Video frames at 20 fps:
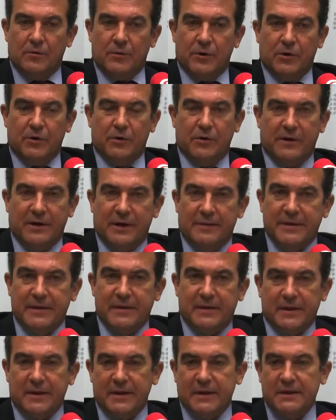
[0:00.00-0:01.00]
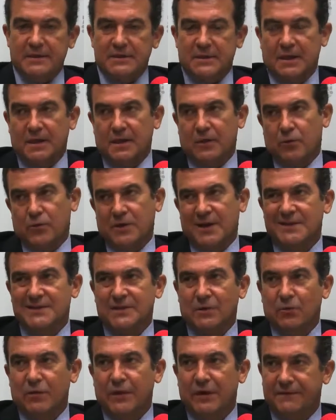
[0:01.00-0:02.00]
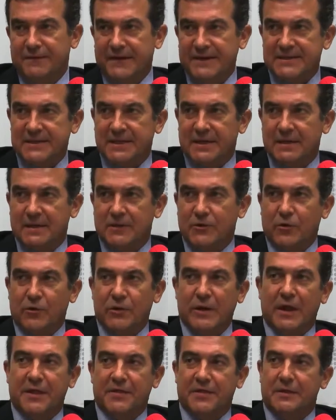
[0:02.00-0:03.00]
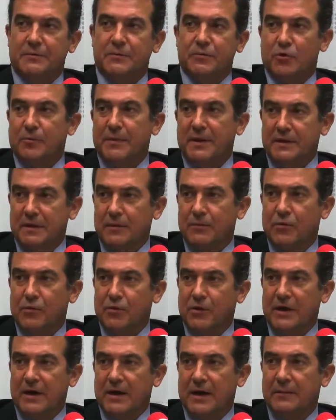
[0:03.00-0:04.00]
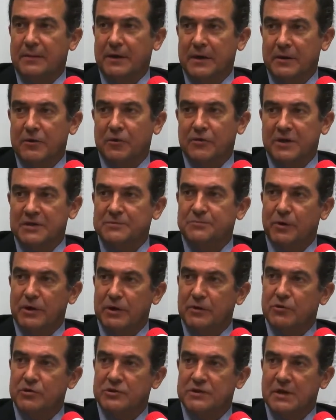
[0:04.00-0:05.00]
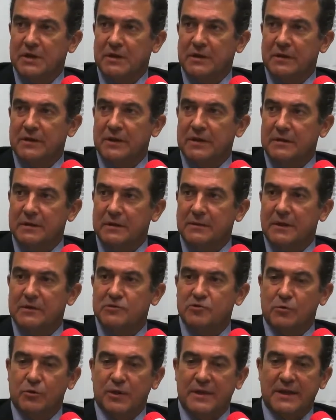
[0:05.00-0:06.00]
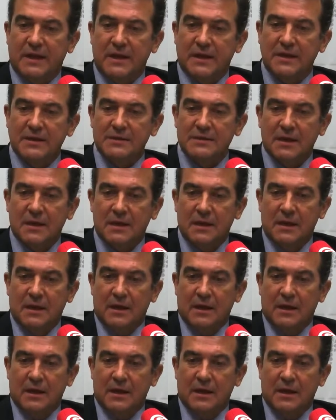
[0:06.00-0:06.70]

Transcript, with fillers: Bueno, realmente es eh, una segunda fase de todo el acervo normativo que ha venido transponiéndose de directivas comunitarias.